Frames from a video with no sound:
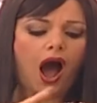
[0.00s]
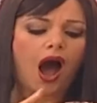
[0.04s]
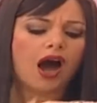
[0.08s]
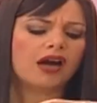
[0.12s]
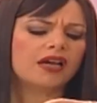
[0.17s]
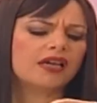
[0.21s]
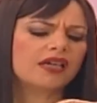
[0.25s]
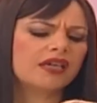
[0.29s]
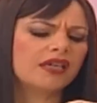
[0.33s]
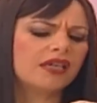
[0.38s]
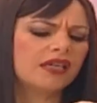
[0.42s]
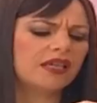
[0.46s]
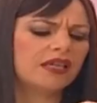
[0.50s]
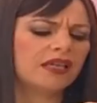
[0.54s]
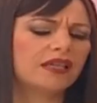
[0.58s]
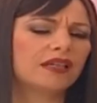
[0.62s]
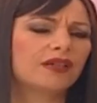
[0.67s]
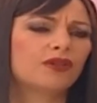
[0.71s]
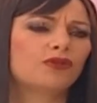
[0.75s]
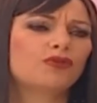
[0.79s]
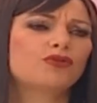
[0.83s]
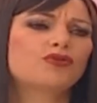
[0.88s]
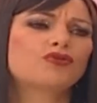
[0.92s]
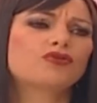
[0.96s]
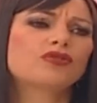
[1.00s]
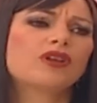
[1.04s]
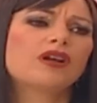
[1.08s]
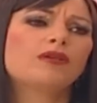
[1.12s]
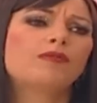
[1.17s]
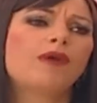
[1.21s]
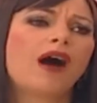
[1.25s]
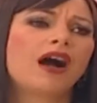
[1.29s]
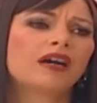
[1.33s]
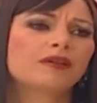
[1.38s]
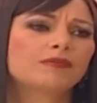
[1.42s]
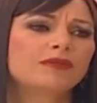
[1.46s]
Ay
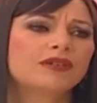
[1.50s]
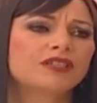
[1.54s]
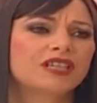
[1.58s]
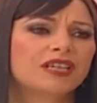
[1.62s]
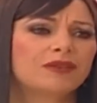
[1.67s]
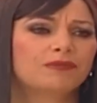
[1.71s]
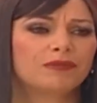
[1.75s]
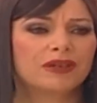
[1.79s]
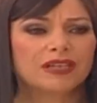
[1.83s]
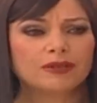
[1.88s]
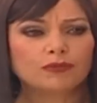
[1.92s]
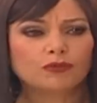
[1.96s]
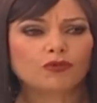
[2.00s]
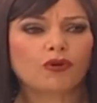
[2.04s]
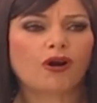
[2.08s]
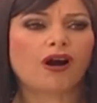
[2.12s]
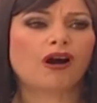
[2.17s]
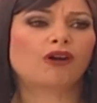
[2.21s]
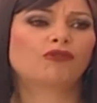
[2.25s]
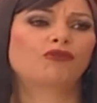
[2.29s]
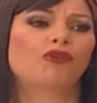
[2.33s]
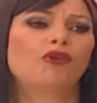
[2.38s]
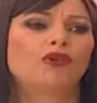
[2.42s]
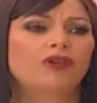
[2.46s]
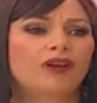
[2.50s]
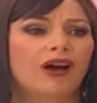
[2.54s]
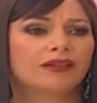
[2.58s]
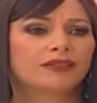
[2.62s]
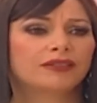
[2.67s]
kusura bakma Cem benim kuaför